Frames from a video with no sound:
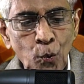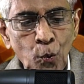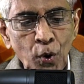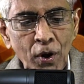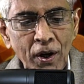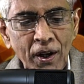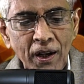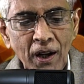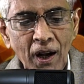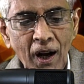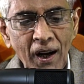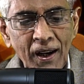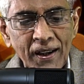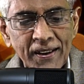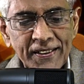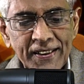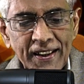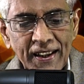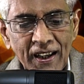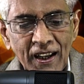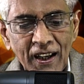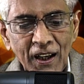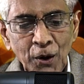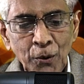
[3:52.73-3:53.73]
உன்னார்
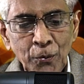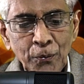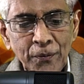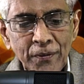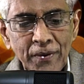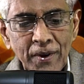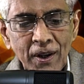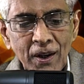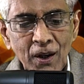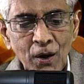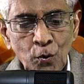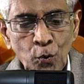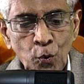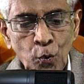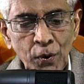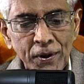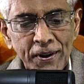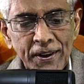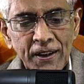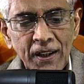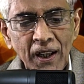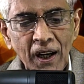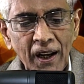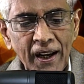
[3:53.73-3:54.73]
திரளும்
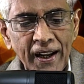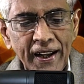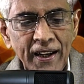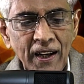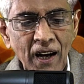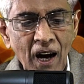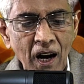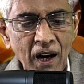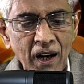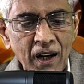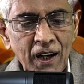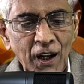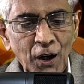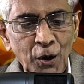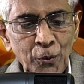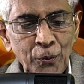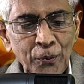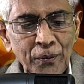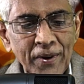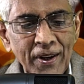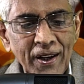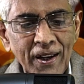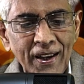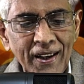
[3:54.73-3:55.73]
உவந்தாரை
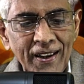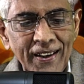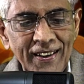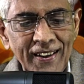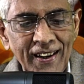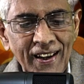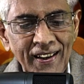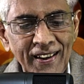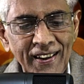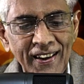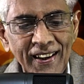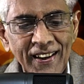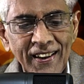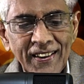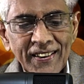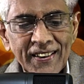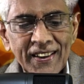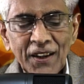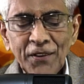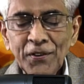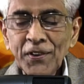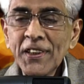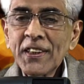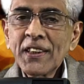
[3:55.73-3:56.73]
ஆக்கலும் எண்ணின்
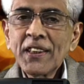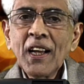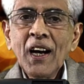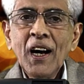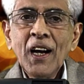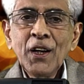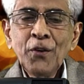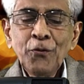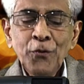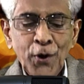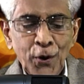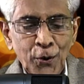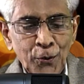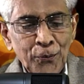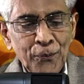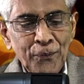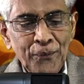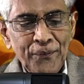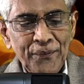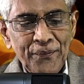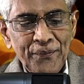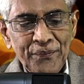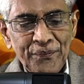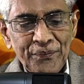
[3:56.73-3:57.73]
தவத்தான் வரும்
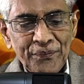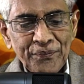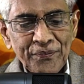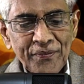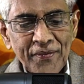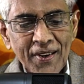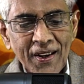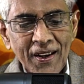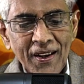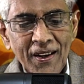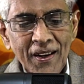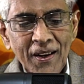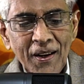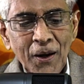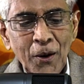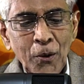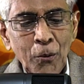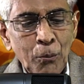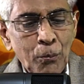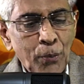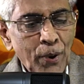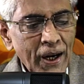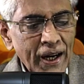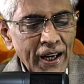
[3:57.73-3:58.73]

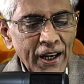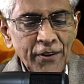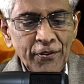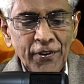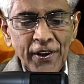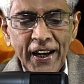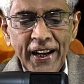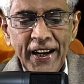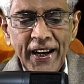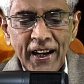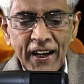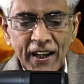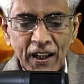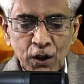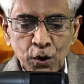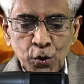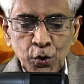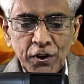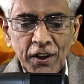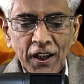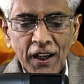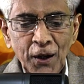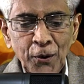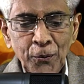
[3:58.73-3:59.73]
பகைவரை
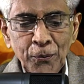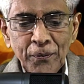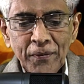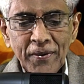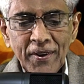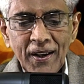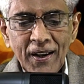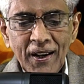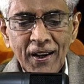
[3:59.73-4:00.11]
அடக்குதலும்